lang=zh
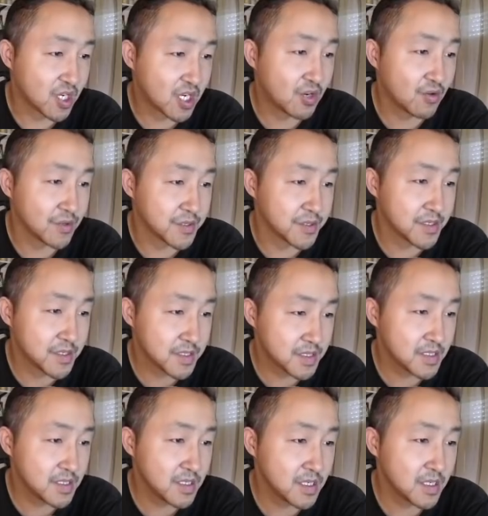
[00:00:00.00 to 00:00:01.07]
克鲁兹
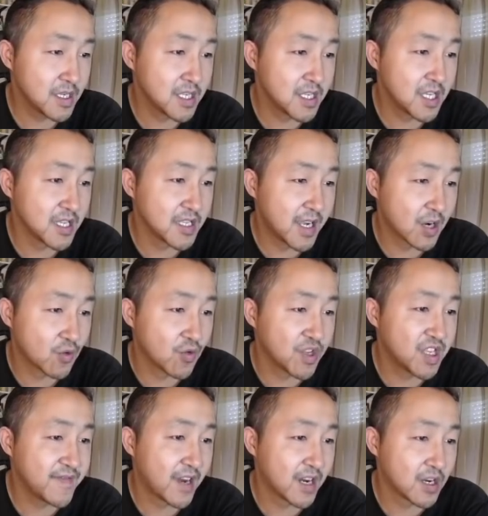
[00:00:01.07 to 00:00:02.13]
肆意践踏国
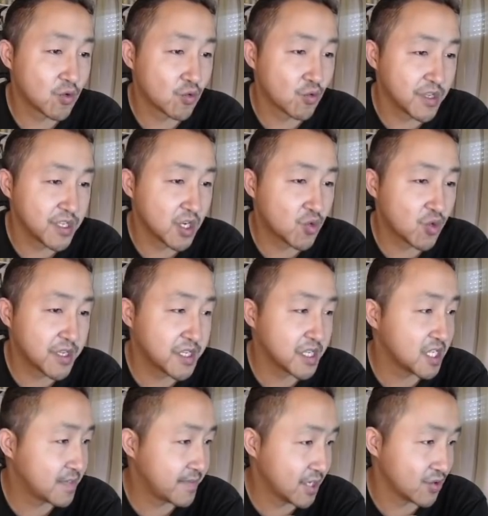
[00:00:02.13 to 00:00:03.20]
际法和国际关系
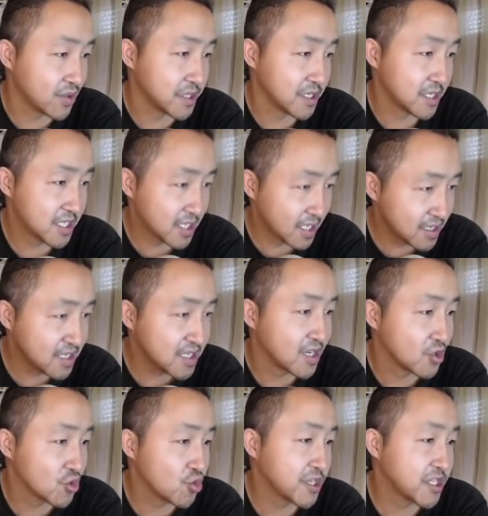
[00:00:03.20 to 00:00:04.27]
基本准则，睁
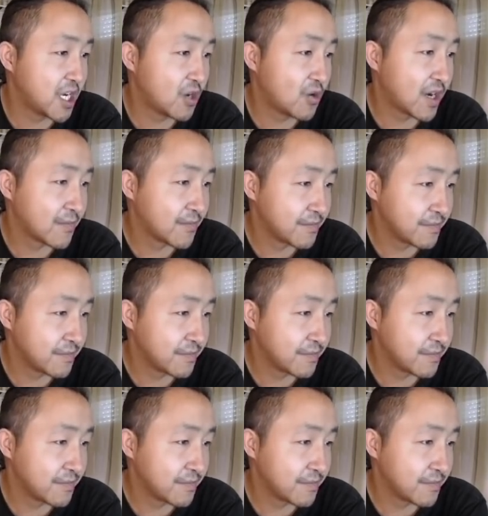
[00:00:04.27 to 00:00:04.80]
眼说瞎话，